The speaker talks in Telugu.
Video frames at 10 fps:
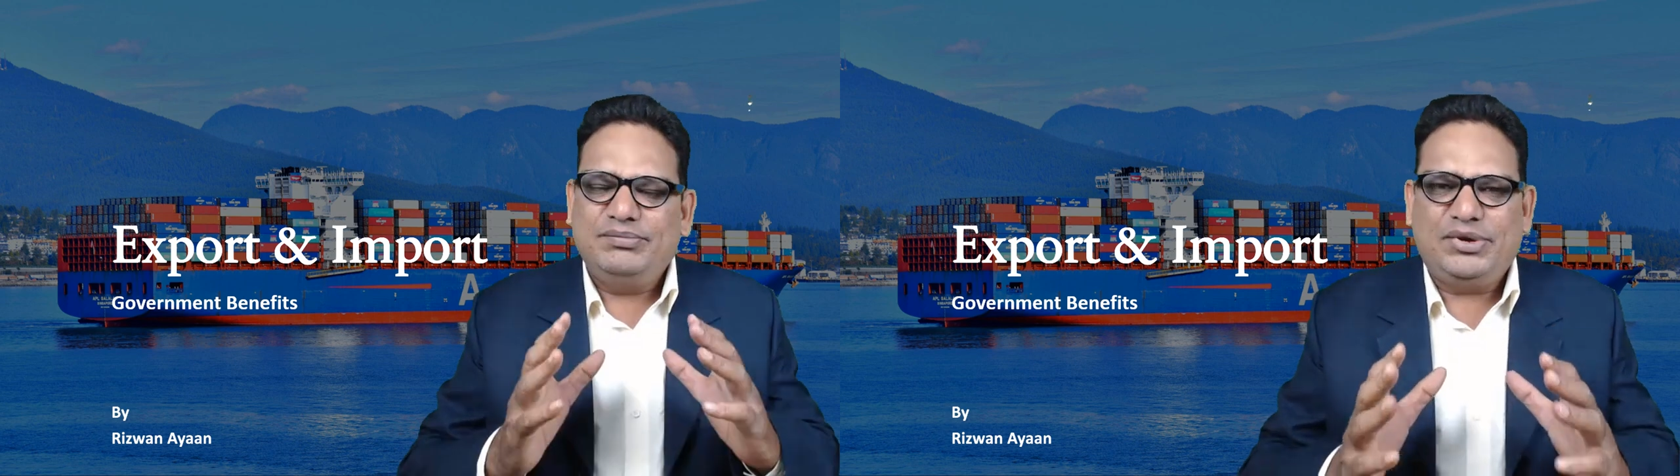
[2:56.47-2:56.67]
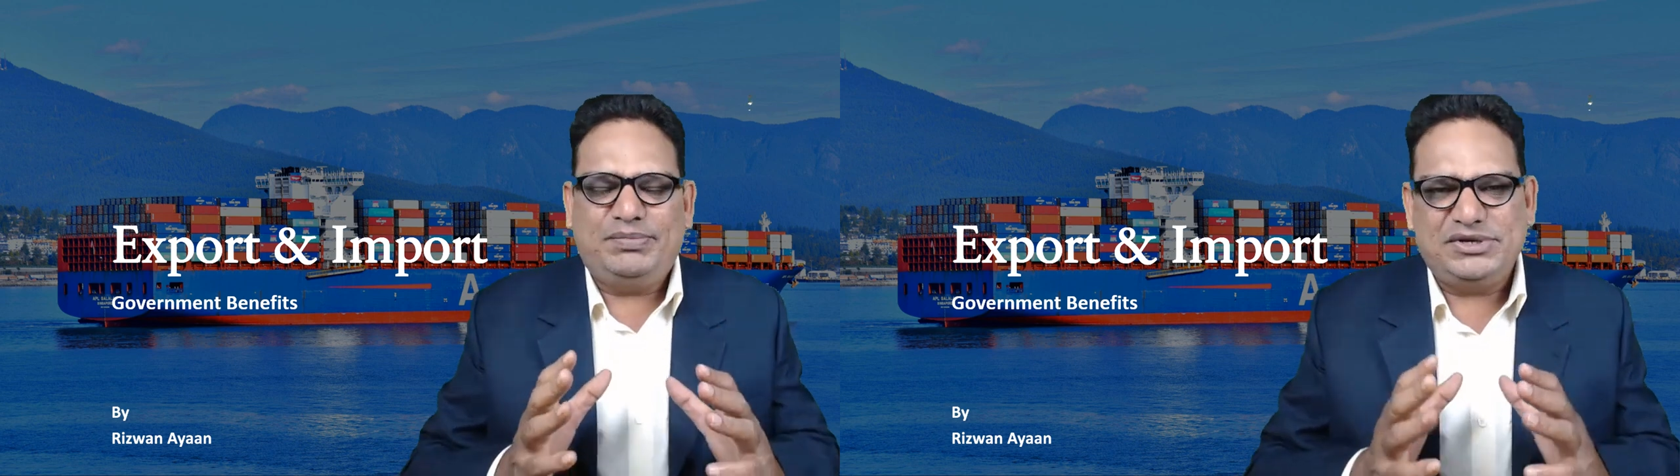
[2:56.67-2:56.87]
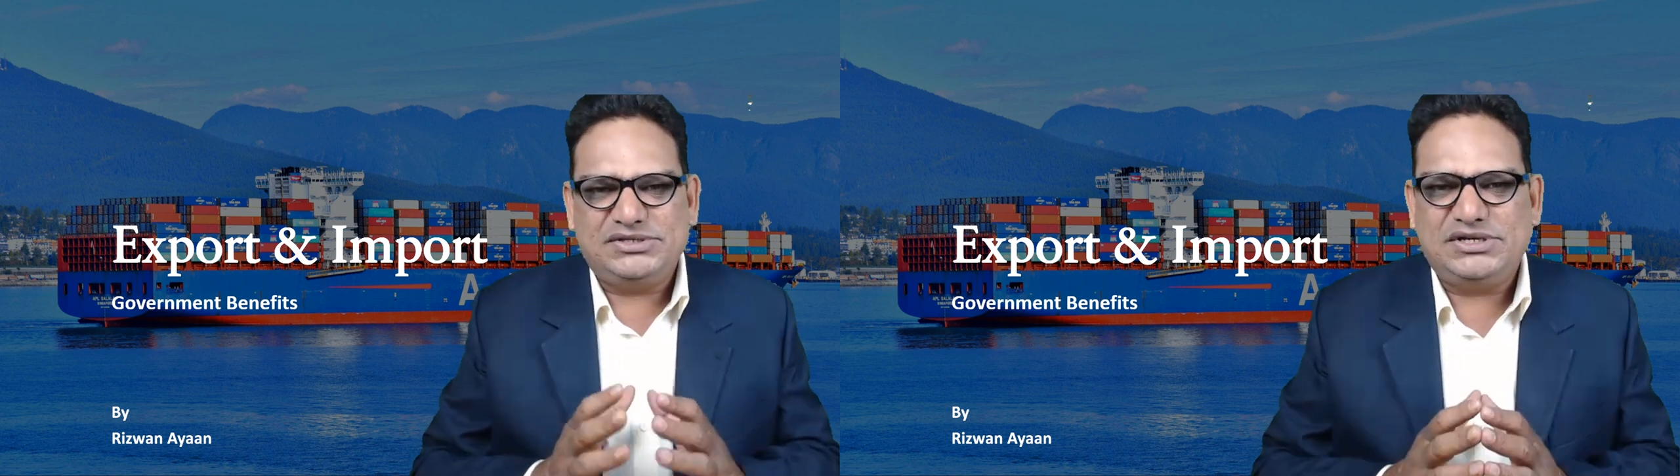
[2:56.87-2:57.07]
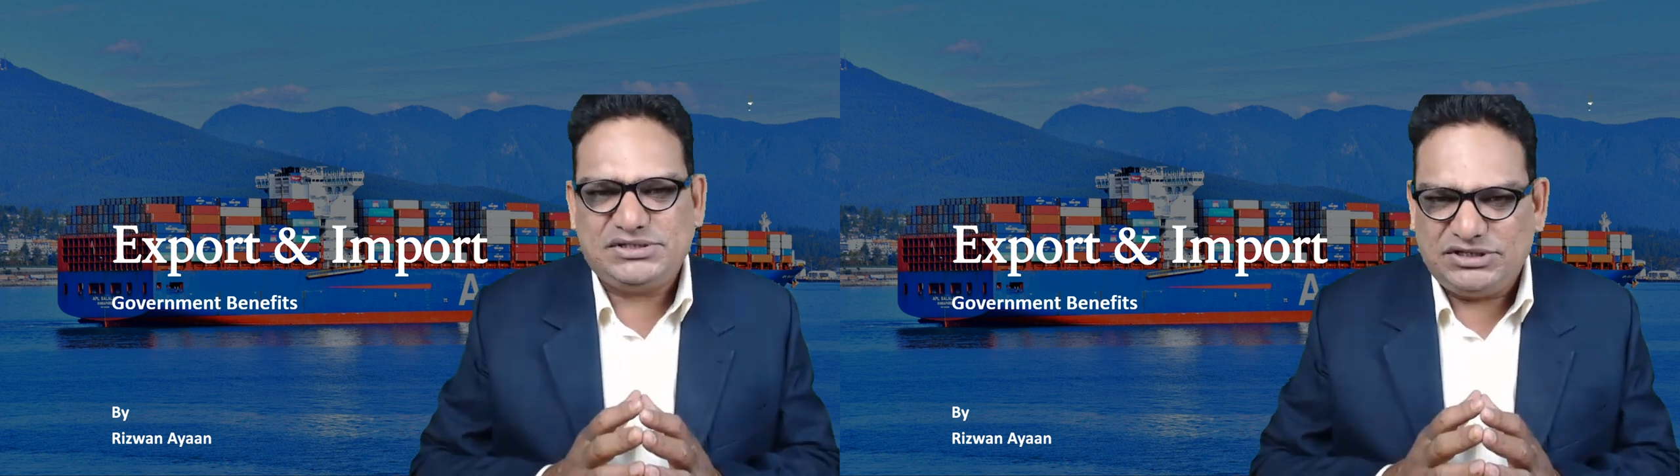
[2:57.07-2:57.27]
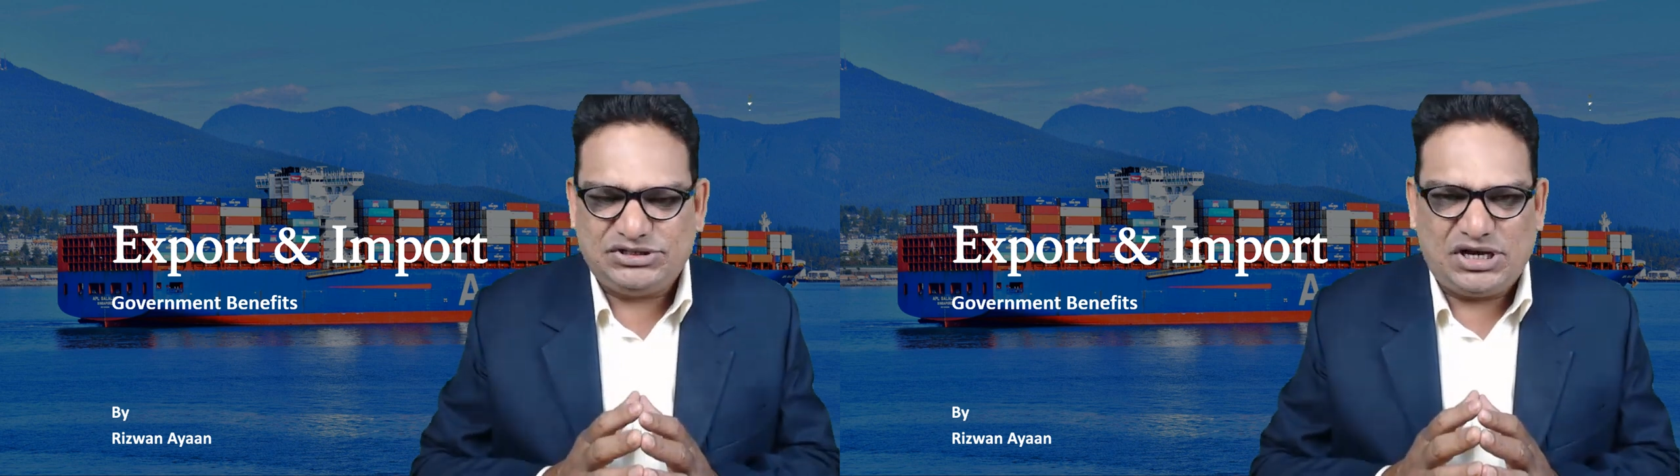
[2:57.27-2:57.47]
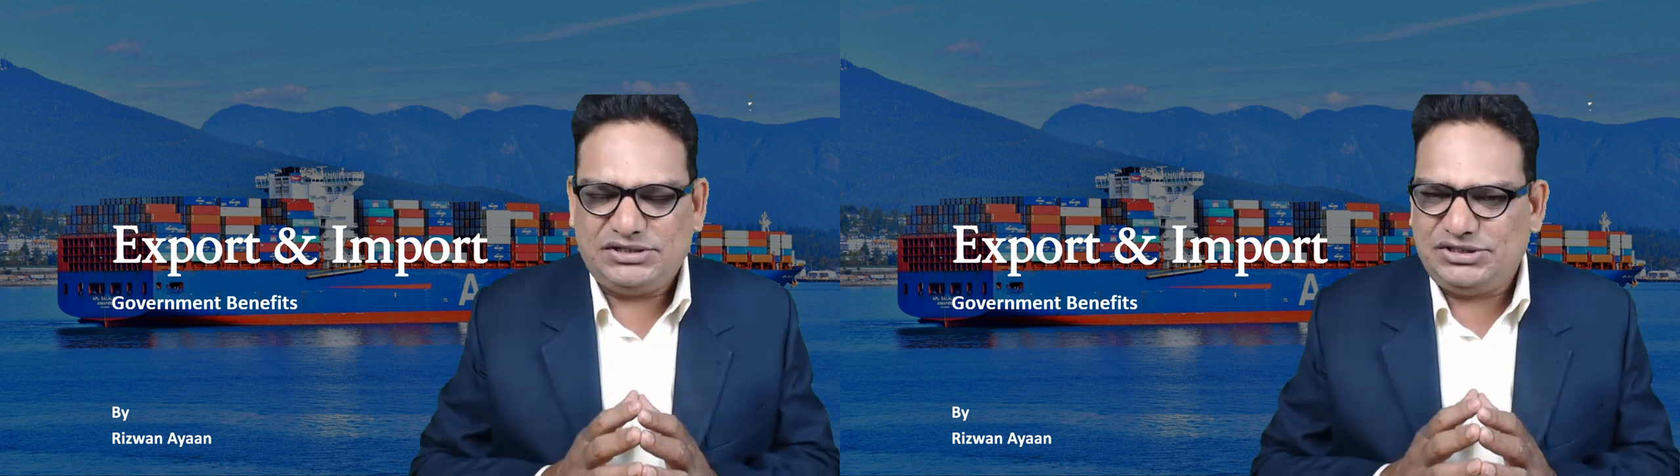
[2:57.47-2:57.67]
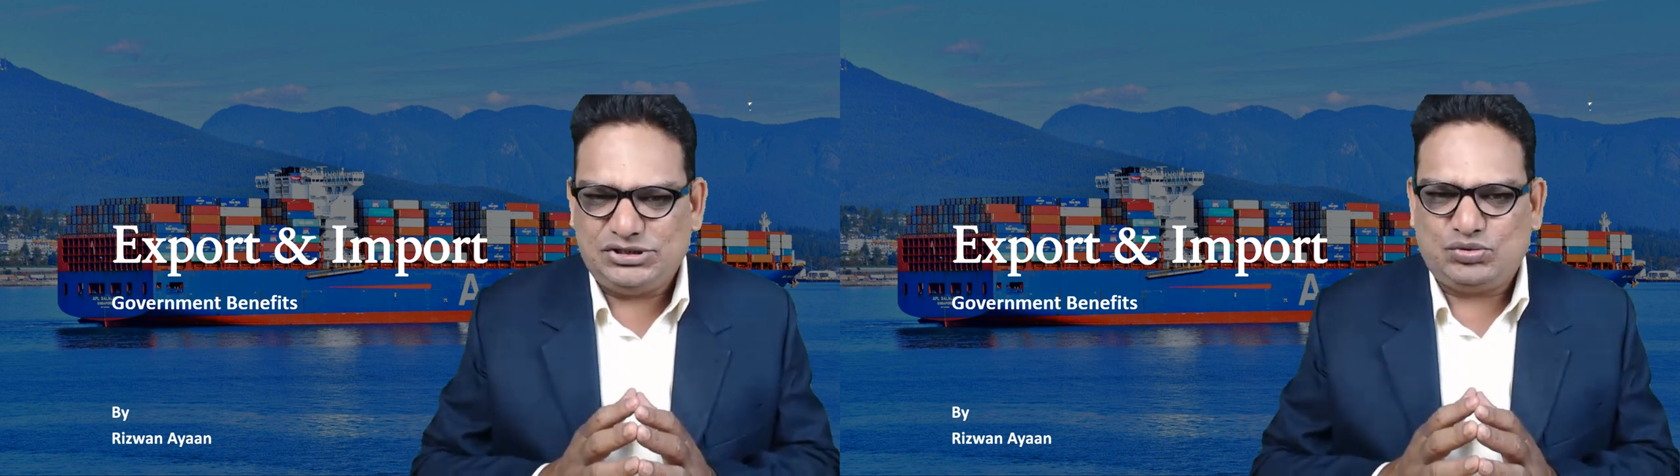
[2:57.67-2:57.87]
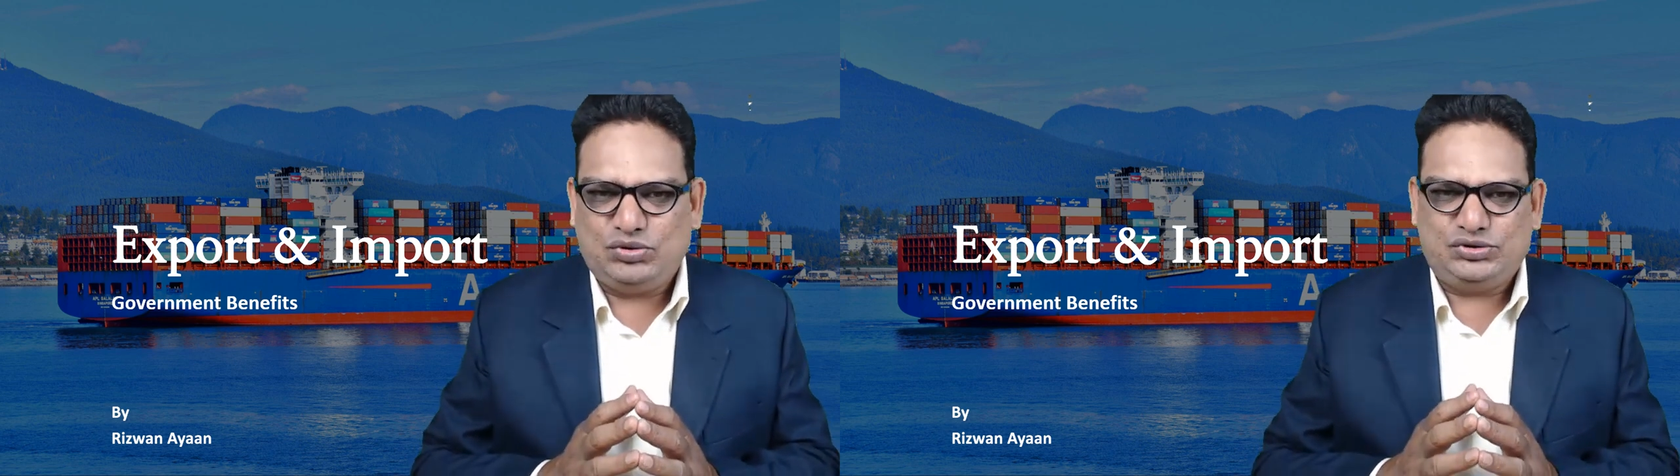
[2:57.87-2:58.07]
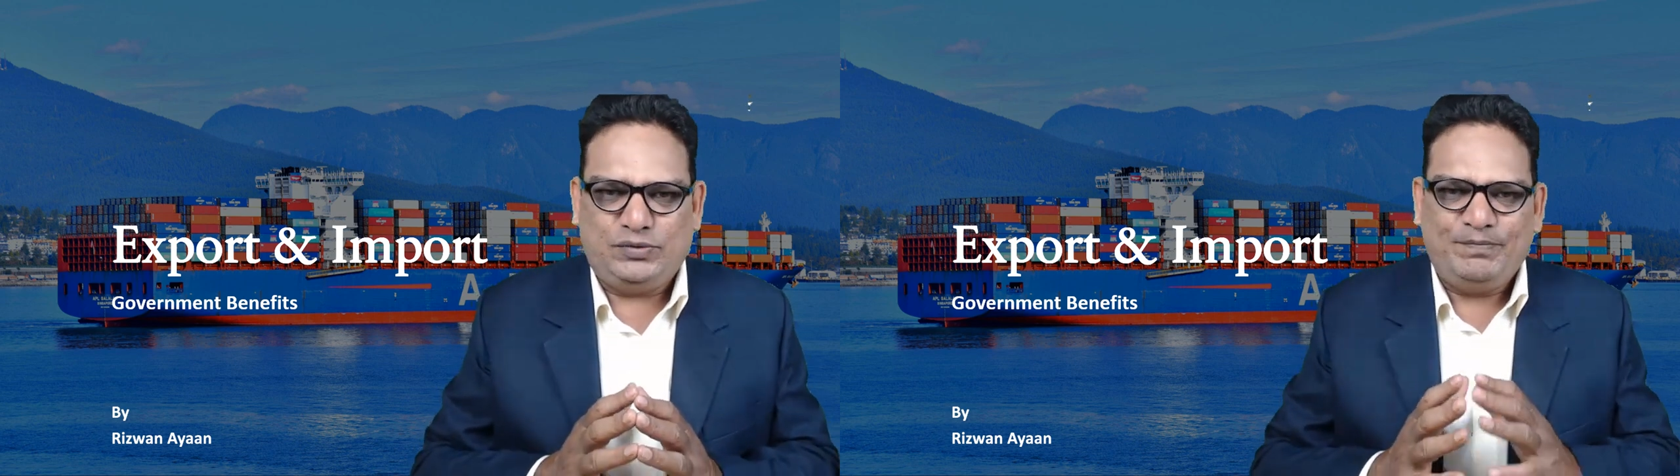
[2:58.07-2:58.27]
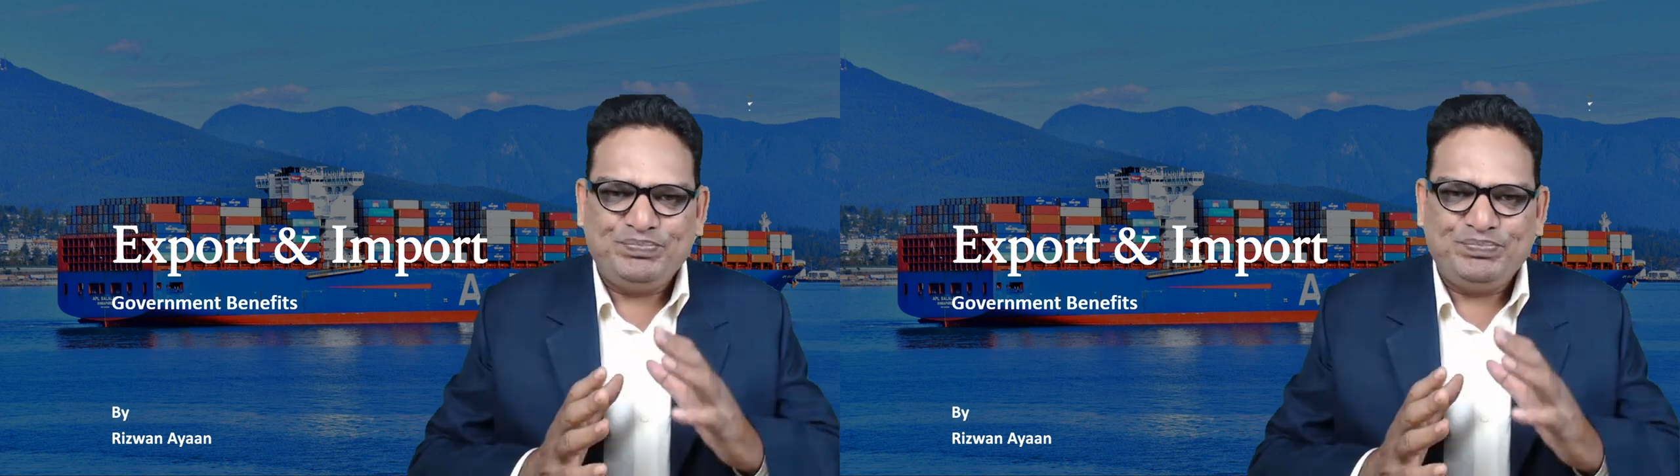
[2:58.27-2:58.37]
మీ బిజినెస్ని చార్ట్ చేసుకోవచ్చు